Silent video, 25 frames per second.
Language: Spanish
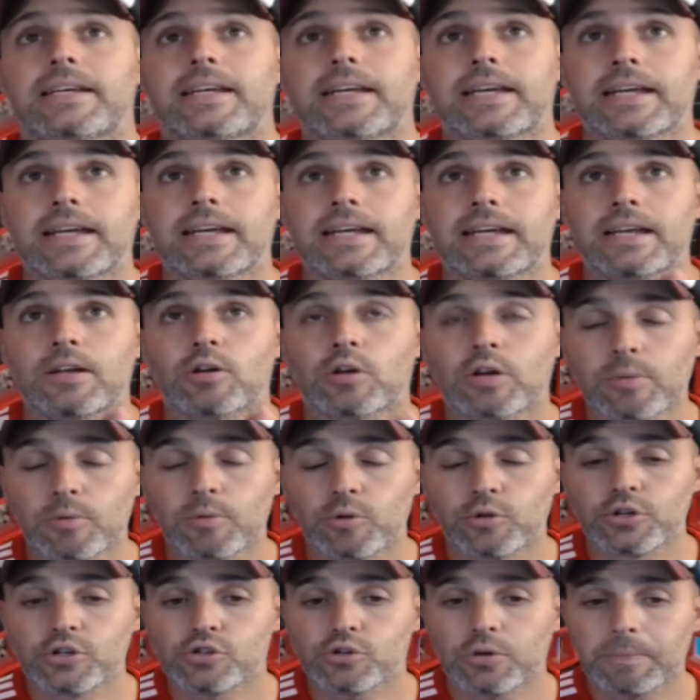Eh, lo que
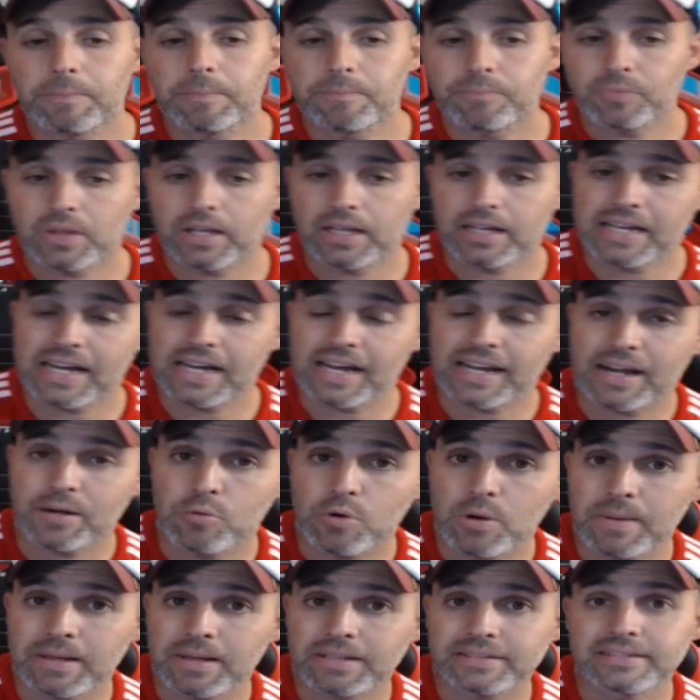hemos dicho, caras
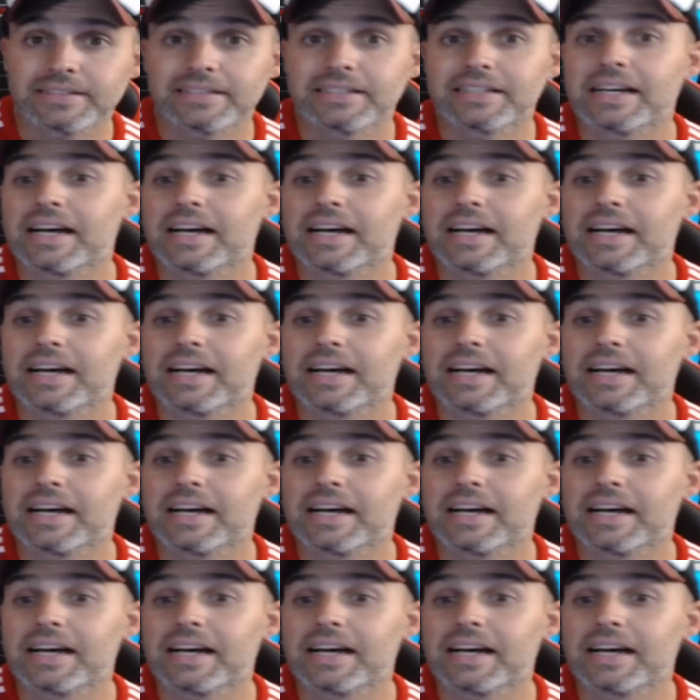nuevas,